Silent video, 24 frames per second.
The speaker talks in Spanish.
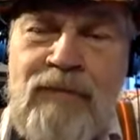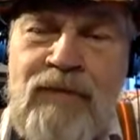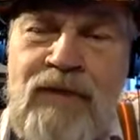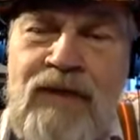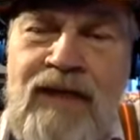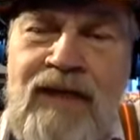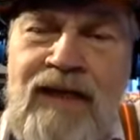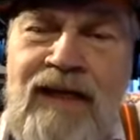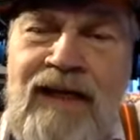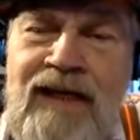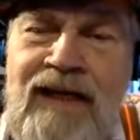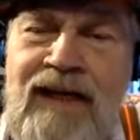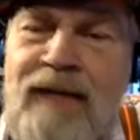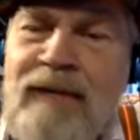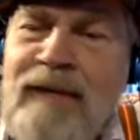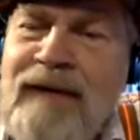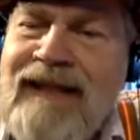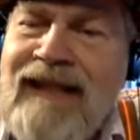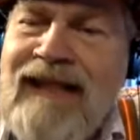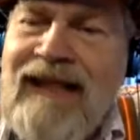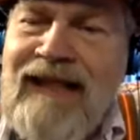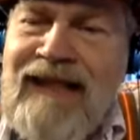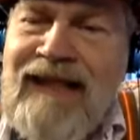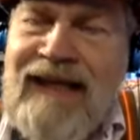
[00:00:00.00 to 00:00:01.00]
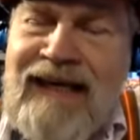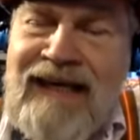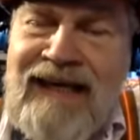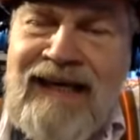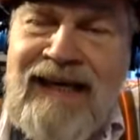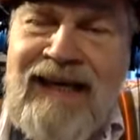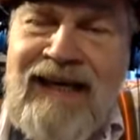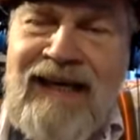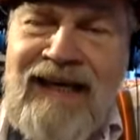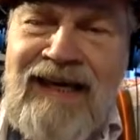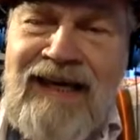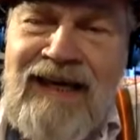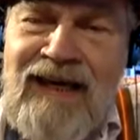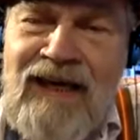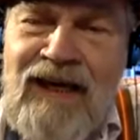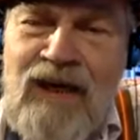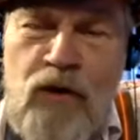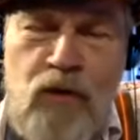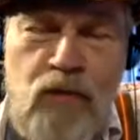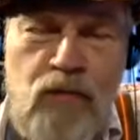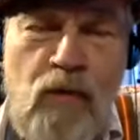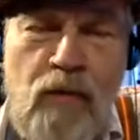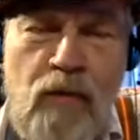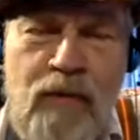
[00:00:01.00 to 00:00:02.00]
y la verdad es que
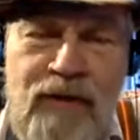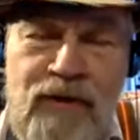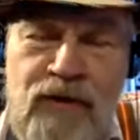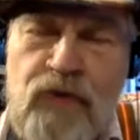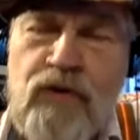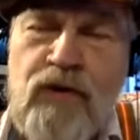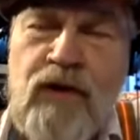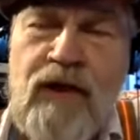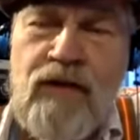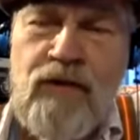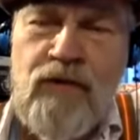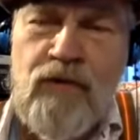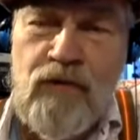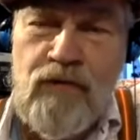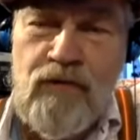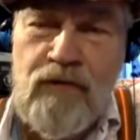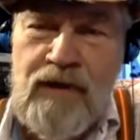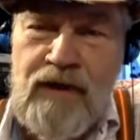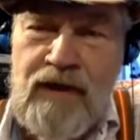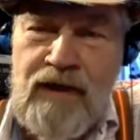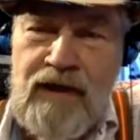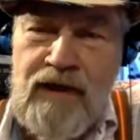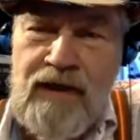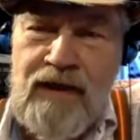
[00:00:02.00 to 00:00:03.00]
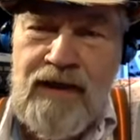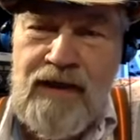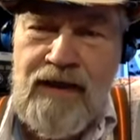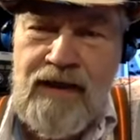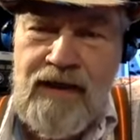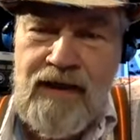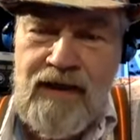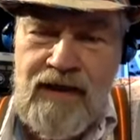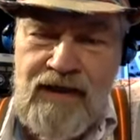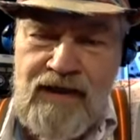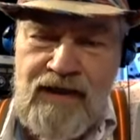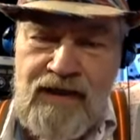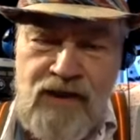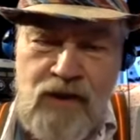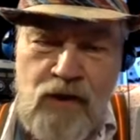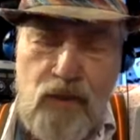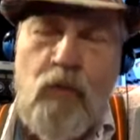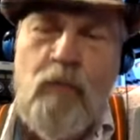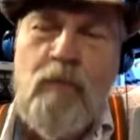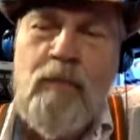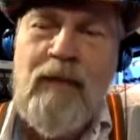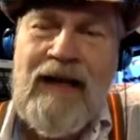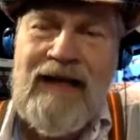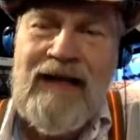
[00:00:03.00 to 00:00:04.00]
en un momento dado le hice
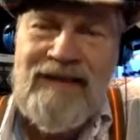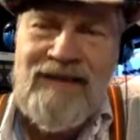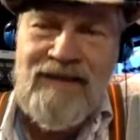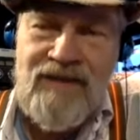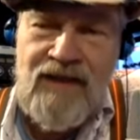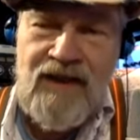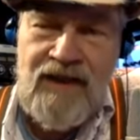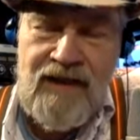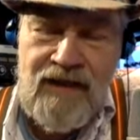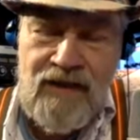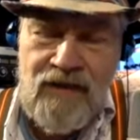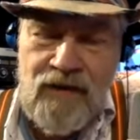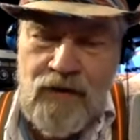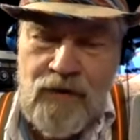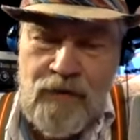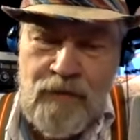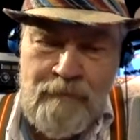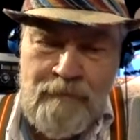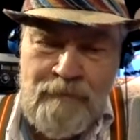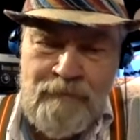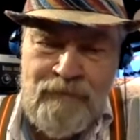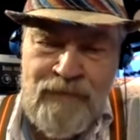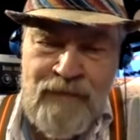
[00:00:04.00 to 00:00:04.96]
un planteo